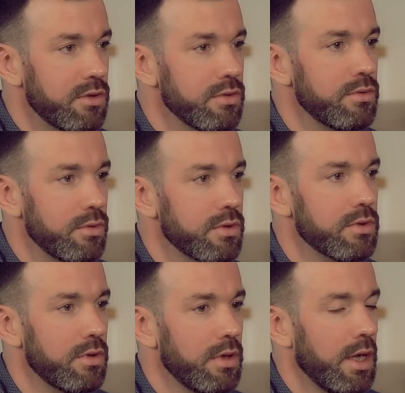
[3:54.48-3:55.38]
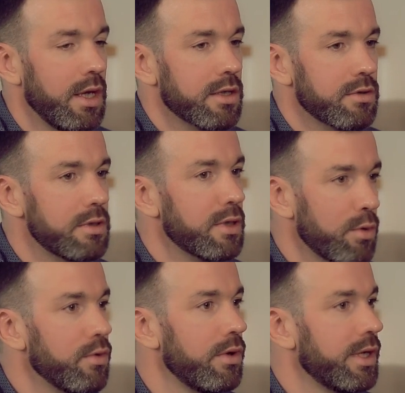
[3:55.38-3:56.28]
чувствую, что, что это
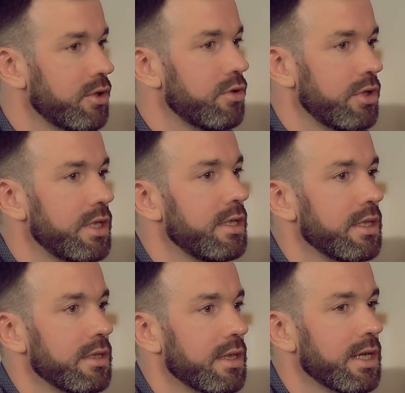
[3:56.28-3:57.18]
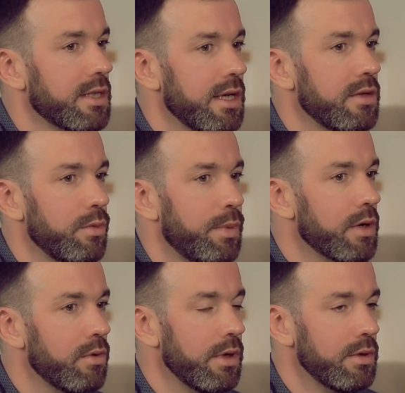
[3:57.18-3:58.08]
другое ощущение. Когда я иду по
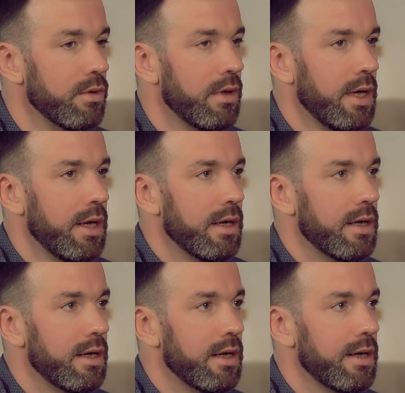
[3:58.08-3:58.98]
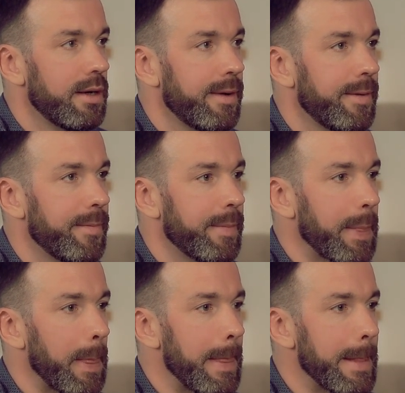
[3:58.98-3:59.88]
городу,
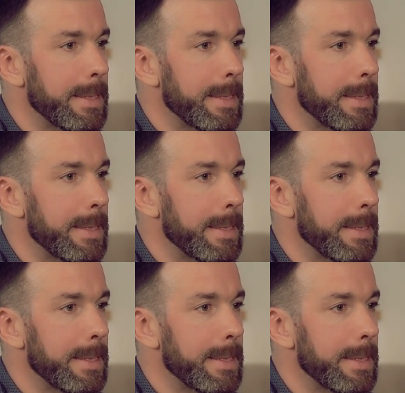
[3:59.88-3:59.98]
эм,